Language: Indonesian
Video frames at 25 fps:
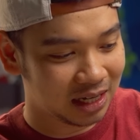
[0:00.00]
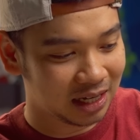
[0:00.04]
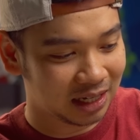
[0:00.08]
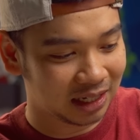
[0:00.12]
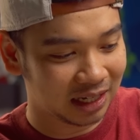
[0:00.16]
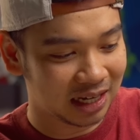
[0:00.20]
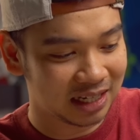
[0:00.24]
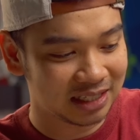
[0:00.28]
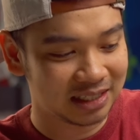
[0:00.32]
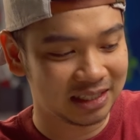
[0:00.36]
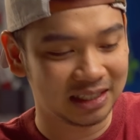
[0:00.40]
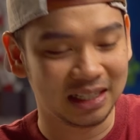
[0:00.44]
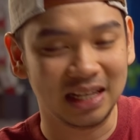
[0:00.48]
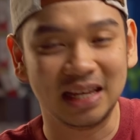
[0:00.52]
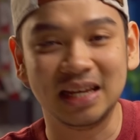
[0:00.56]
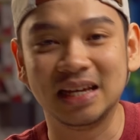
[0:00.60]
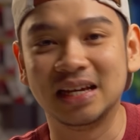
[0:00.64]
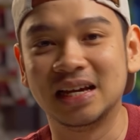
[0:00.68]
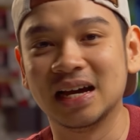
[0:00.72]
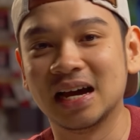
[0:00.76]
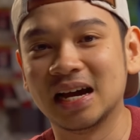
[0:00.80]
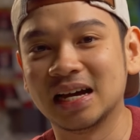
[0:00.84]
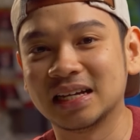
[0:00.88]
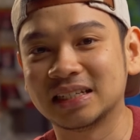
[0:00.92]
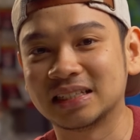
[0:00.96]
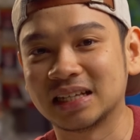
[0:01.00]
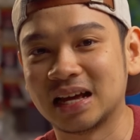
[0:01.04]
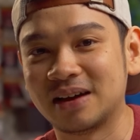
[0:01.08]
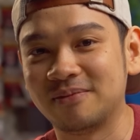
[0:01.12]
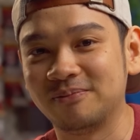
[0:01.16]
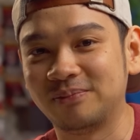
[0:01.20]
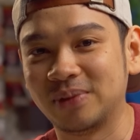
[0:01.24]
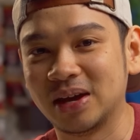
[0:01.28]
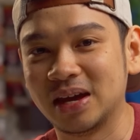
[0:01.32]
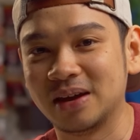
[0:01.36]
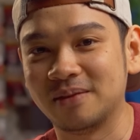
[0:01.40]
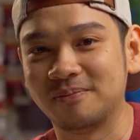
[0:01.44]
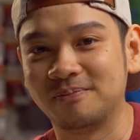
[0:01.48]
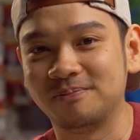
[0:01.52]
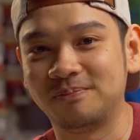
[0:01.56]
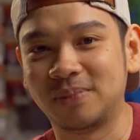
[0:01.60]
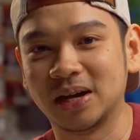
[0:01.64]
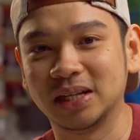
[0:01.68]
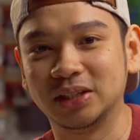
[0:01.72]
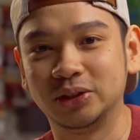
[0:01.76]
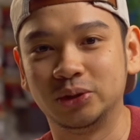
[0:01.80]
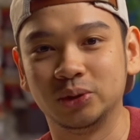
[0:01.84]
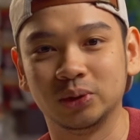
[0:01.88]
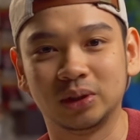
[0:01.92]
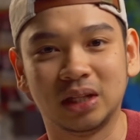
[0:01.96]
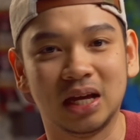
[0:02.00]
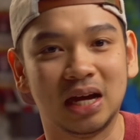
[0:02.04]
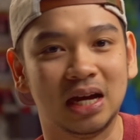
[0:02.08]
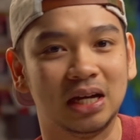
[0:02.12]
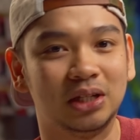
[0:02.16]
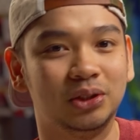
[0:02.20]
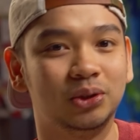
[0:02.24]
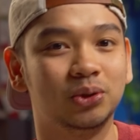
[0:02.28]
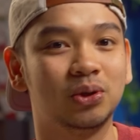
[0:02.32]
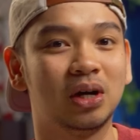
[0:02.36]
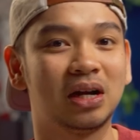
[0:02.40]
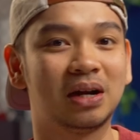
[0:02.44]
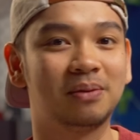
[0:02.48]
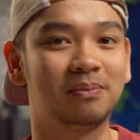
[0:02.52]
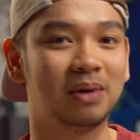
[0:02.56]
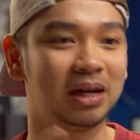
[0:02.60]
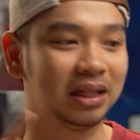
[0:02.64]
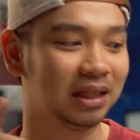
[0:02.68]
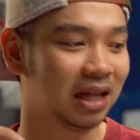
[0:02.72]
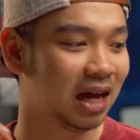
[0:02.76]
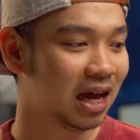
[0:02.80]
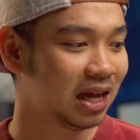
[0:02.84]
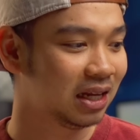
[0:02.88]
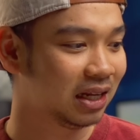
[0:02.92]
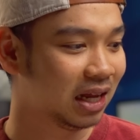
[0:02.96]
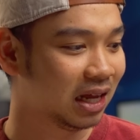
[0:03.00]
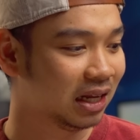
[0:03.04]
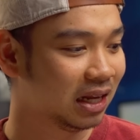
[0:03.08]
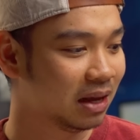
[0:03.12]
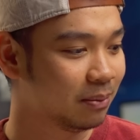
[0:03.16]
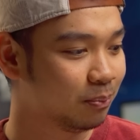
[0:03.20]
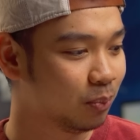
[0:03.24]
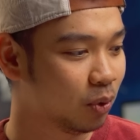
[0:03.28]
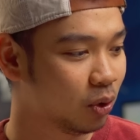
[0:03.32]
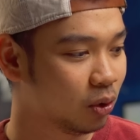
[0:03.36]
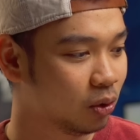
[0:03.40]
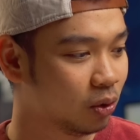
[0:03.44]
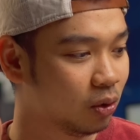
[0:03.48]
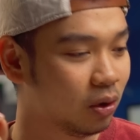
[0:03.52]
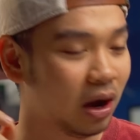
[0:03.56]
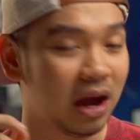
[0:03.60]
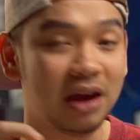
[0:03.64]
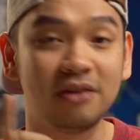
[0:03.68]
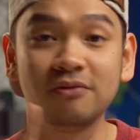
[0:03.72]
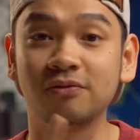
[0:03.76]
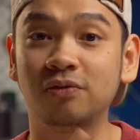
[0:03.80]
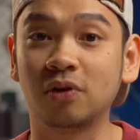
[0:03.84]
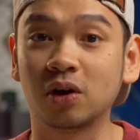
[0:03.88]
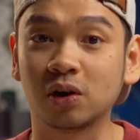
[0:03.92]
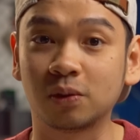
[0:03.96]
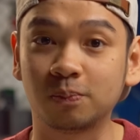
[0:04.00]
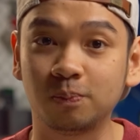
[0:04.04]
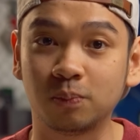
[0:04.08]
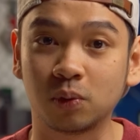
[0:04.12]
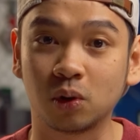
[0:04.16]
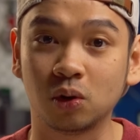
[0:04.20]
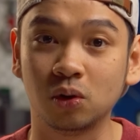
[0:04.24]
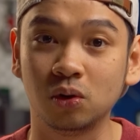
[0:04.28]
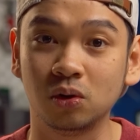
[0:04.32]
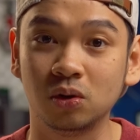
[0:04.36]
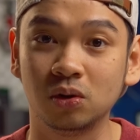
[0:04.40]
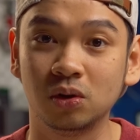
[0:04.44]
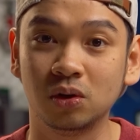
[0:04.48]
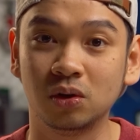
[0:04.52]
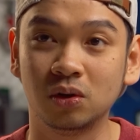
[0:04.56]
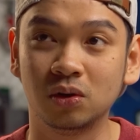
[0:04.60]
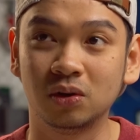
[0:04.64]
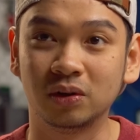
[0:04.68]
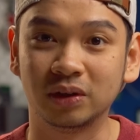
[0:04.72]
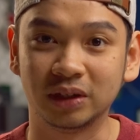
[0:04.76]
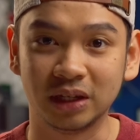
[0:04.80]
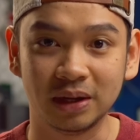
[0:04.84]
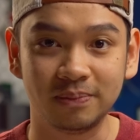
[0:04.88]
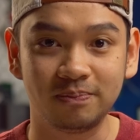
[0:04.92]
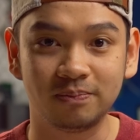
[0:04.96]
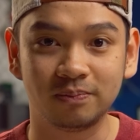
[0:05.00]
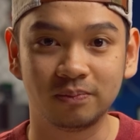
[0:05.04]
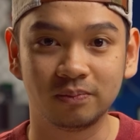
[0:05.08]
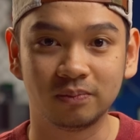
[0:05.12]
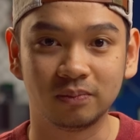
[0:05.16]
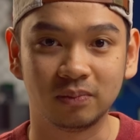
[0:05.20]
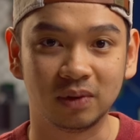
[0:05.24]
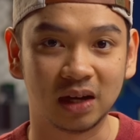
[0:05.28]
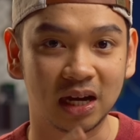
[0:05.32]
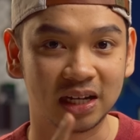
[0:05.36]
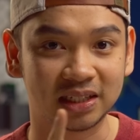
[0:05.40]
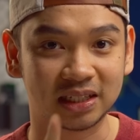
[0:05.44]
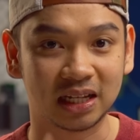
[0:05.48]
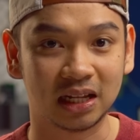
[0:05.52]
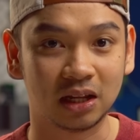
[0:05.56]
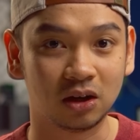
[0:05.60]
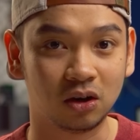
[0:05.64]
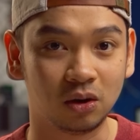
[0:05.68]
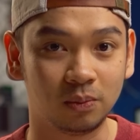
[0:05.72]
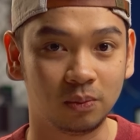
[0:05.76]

ke kelas 3 sampai 4 juta. Juara bertahan ada Poco M4 Pro. Yep, nggak salah